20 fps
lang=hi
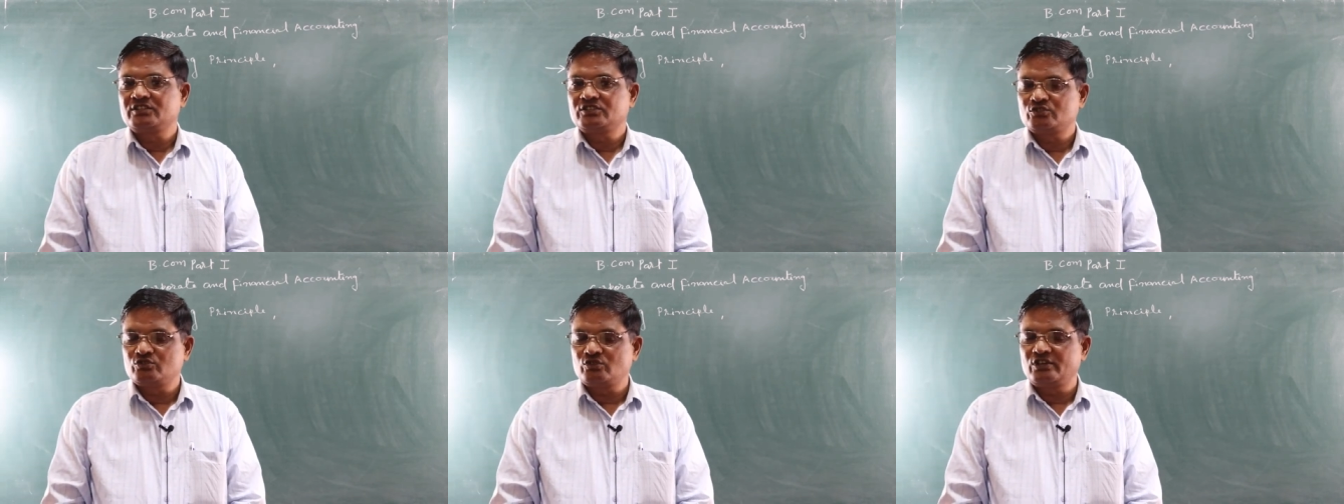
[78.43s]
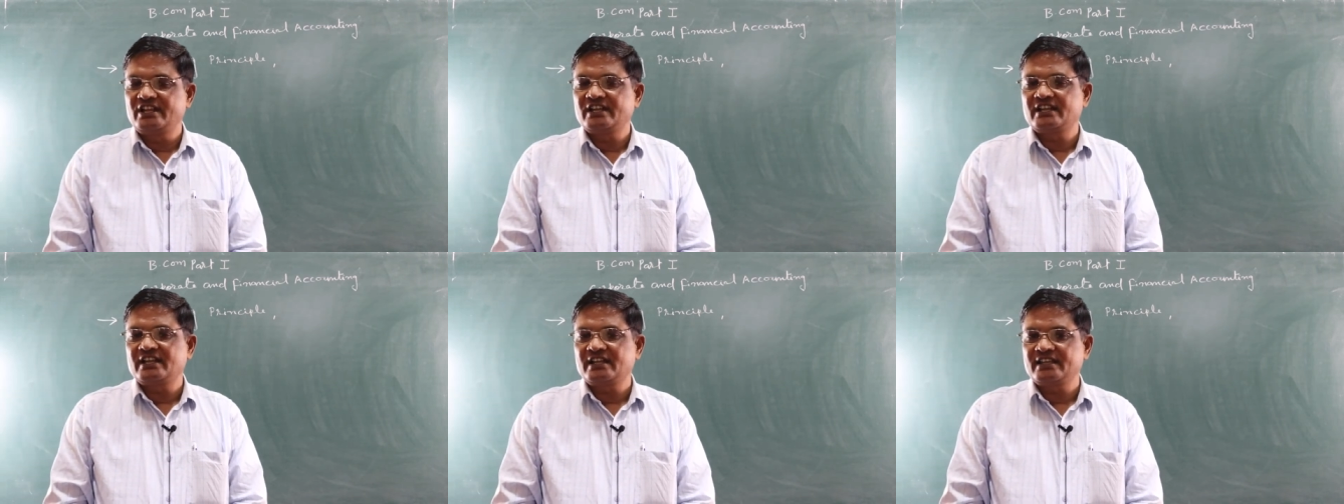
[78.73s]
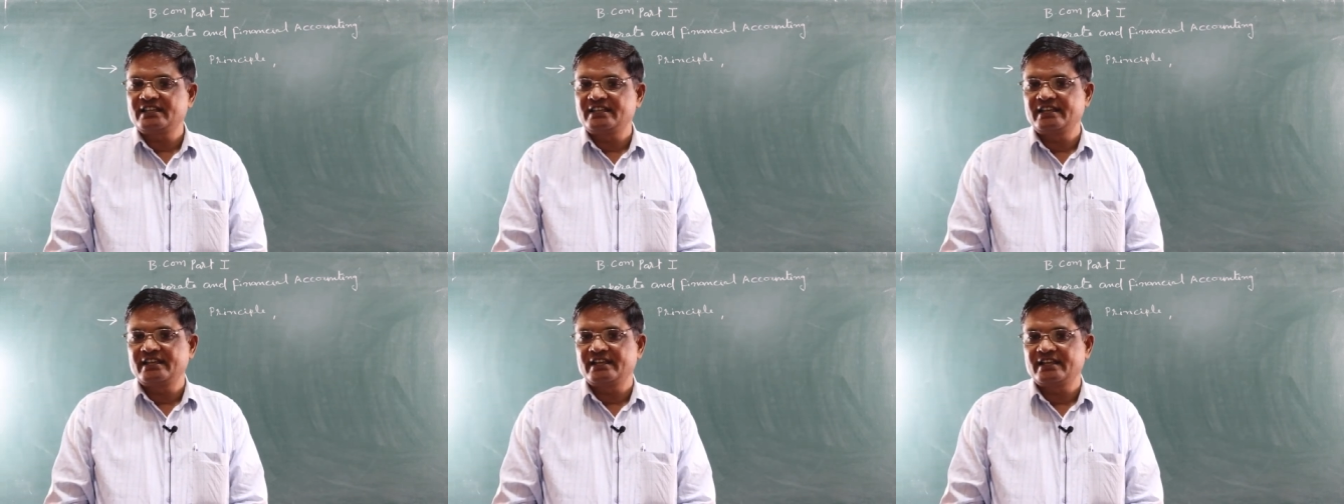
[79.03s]
जो लेखा
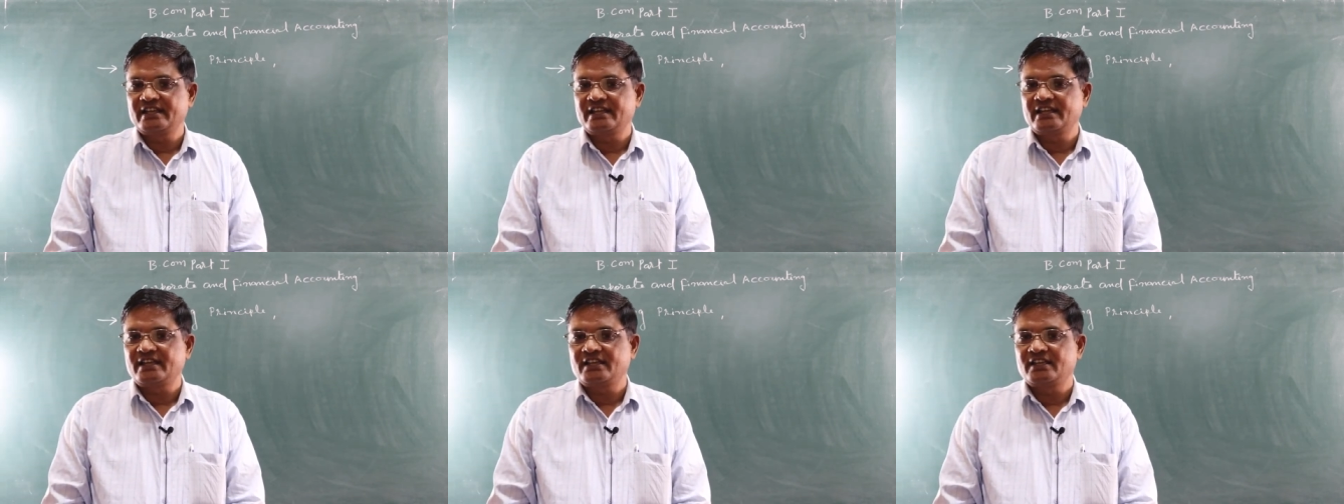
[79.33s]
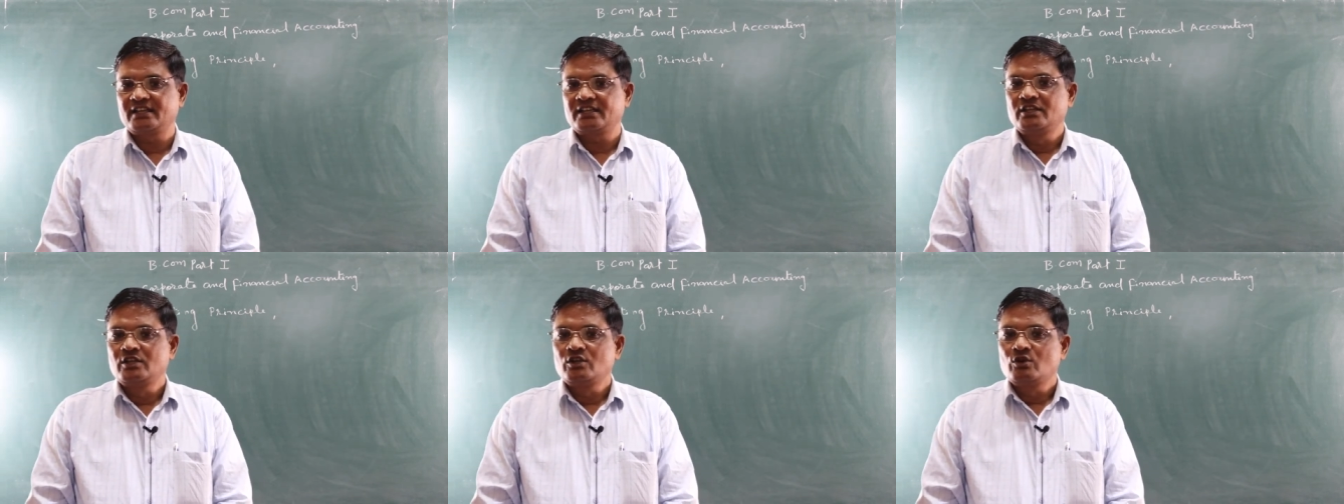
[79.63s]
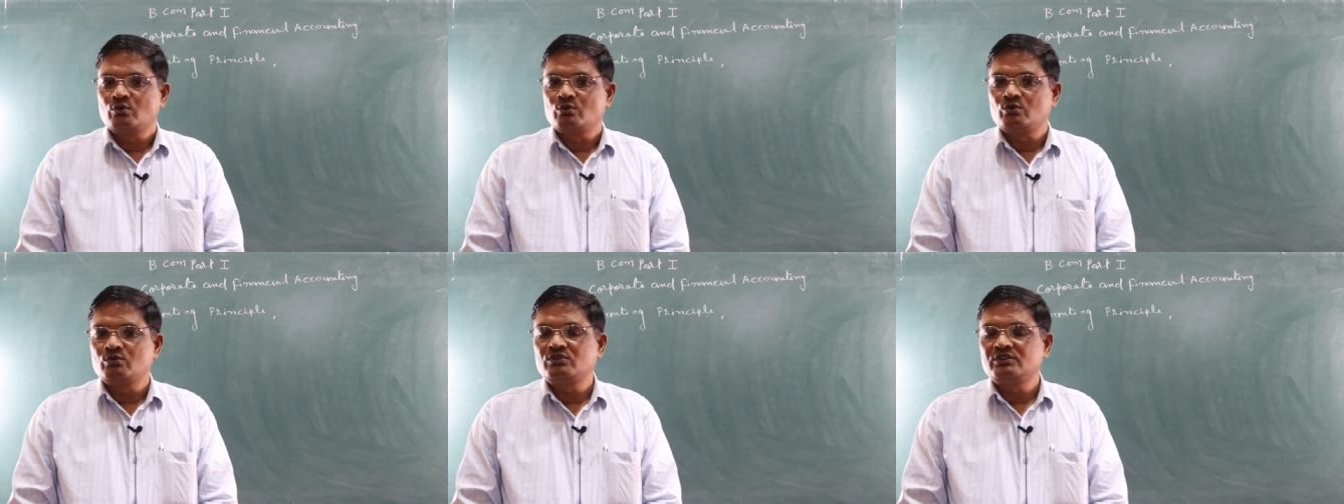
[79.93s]
किया गया है
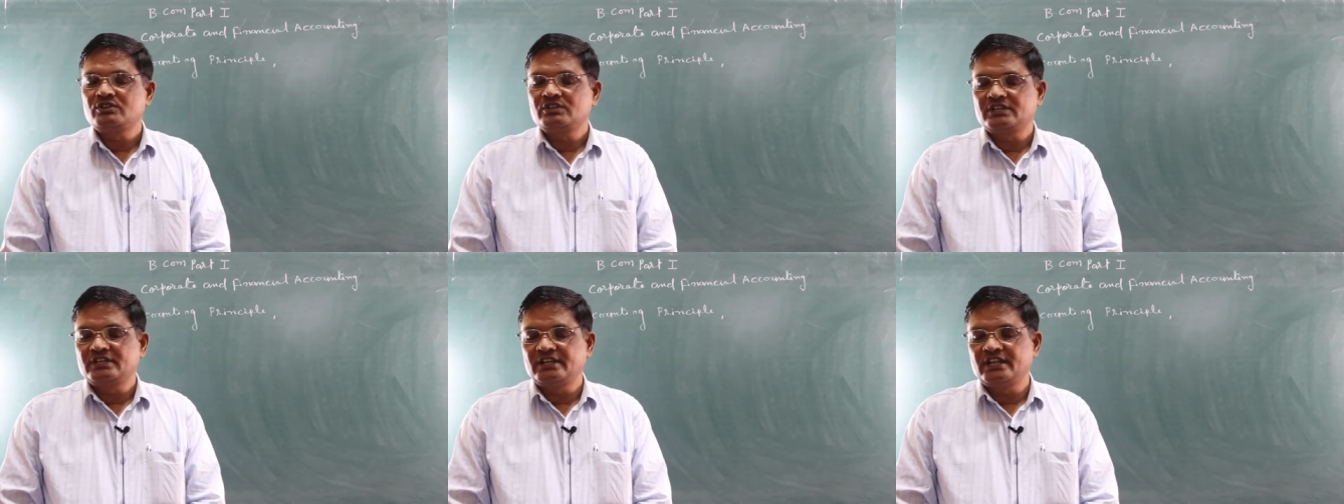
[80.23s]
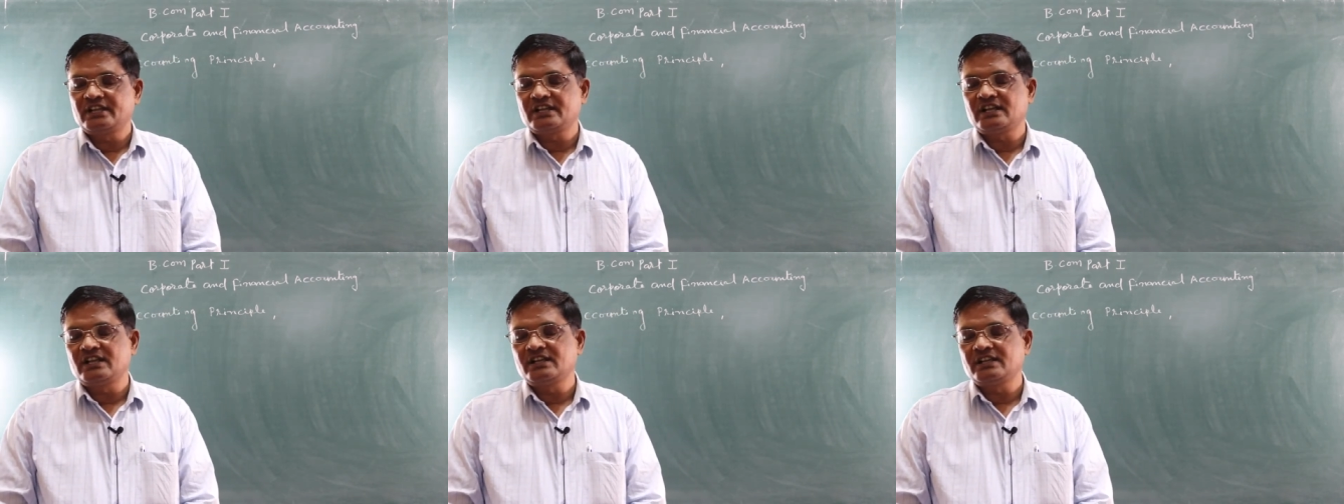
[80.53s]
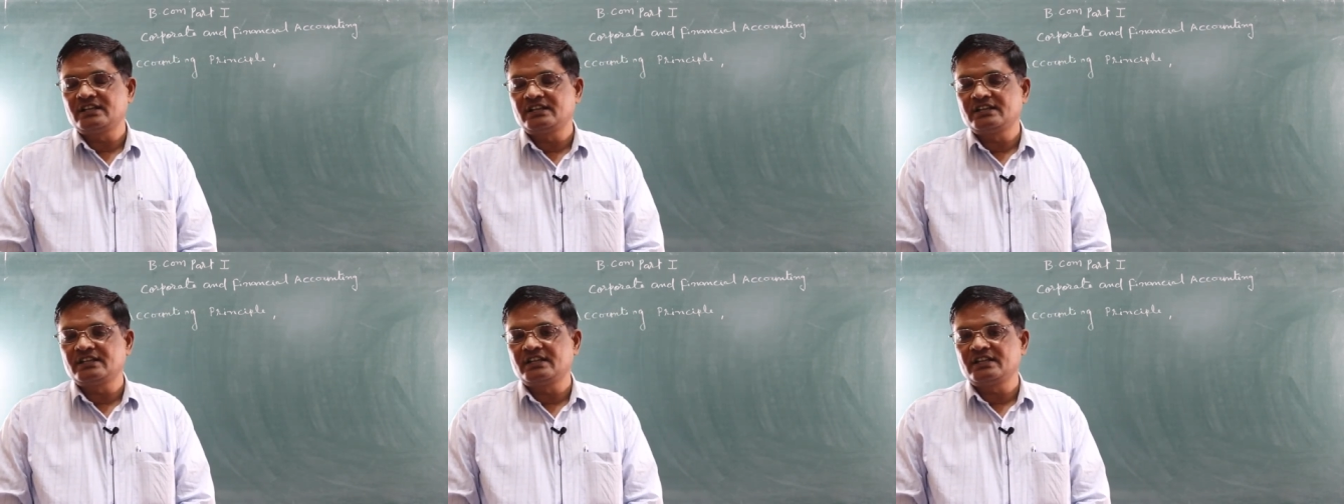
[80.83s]
उन
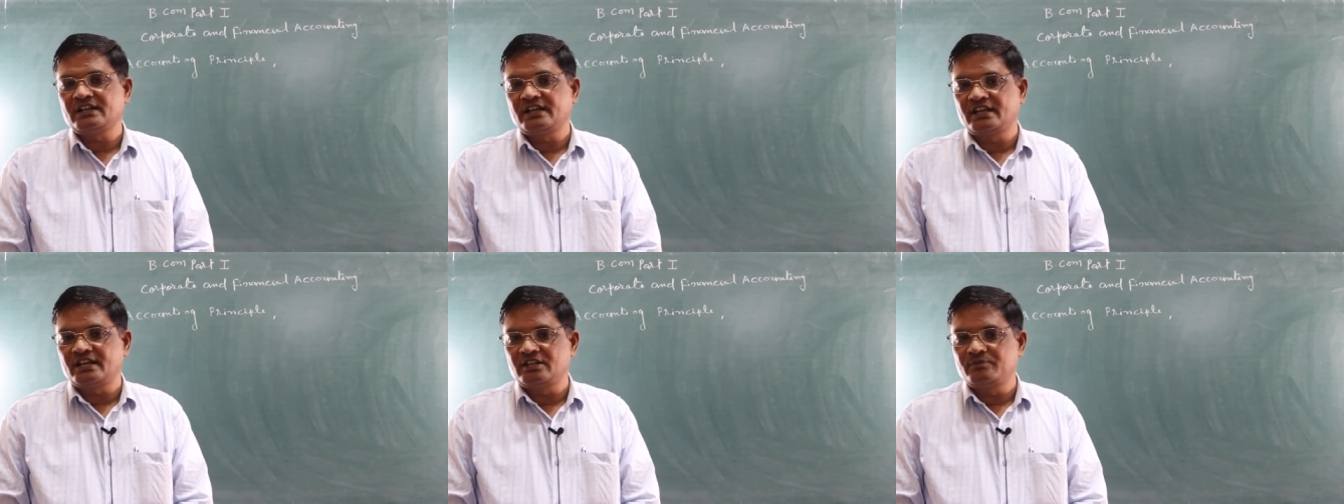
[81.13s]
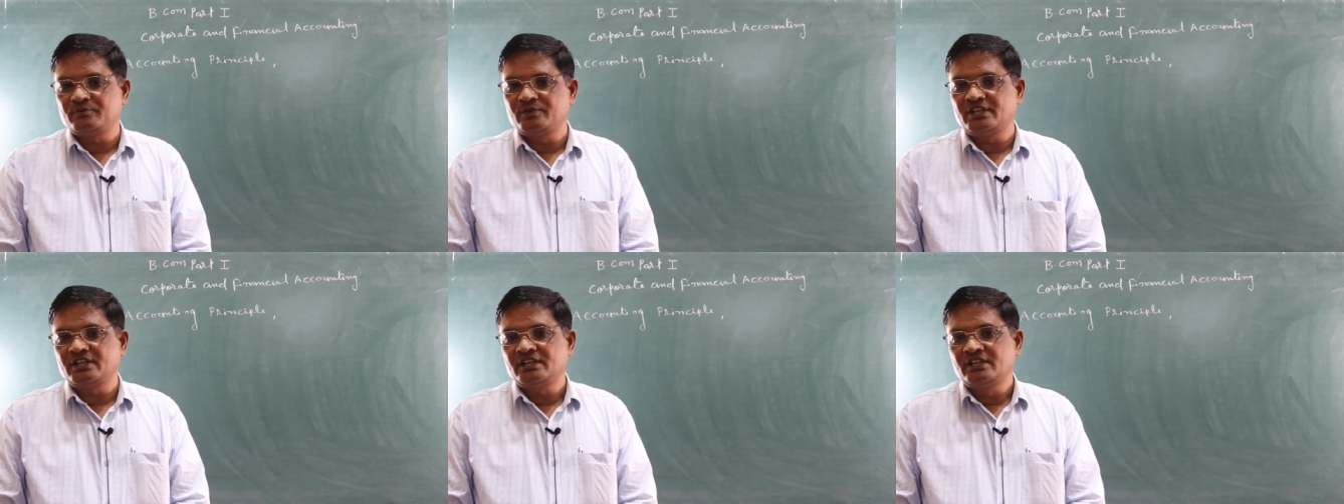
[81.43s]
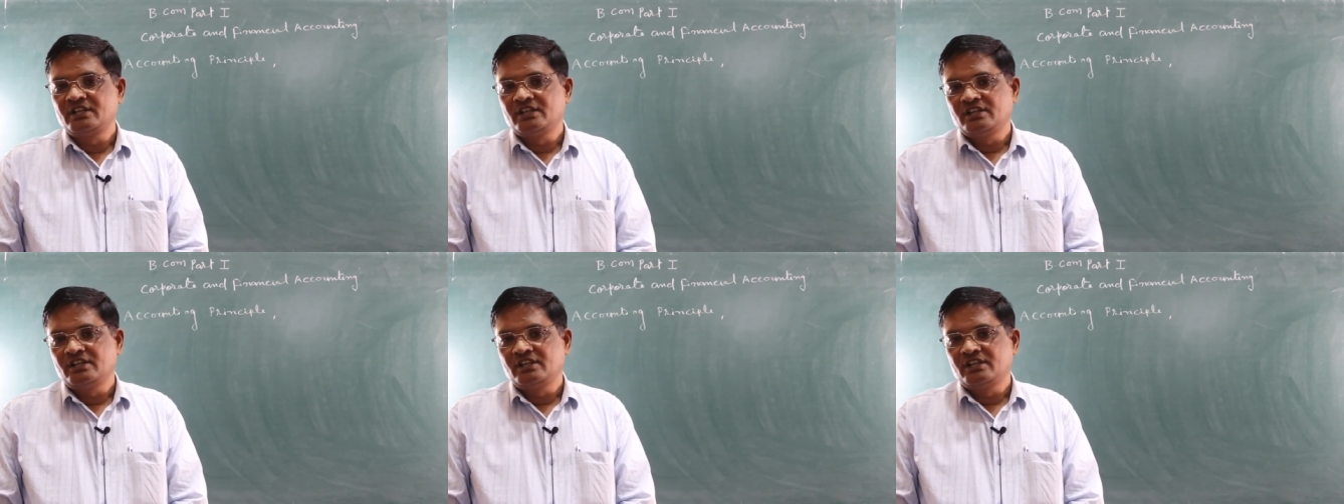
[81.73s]
लेखांकन के कार्य में